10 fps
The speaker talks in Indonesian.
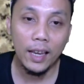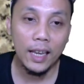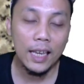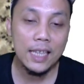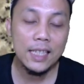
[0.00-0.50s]
okay,
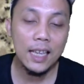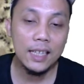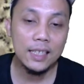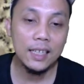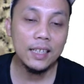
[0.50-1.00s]
easy
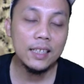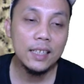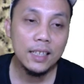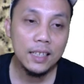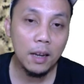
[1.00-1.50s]
aja
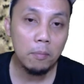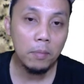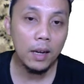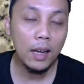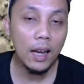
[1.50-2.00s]

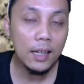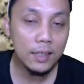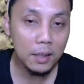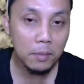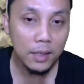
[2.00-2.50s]
gampang akan
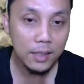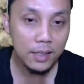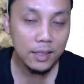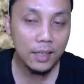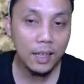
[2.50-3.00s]
saya bahas di
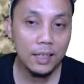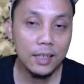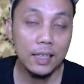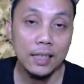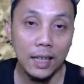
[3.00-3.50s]
sesi kali ini.